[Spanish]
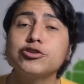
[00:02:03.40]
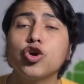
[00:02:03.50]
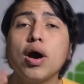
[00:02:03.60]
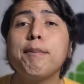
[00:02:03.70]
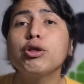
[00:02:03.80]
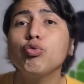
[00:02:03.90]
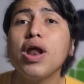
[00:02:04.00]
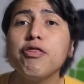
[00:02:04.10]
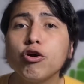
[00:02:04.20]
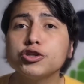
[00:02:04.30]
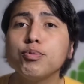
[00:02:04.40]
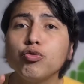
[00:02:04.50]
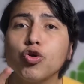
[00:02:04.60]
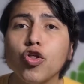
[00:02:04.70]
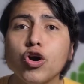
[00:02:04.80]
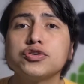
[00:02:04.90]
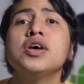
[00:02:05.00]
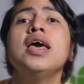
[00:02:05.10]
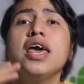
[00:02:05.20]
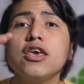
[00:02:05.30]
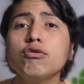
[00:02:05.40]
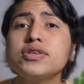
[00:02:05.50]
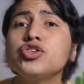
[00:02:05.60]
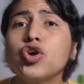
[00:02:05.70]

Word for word: con apertura 2.2 y un sensor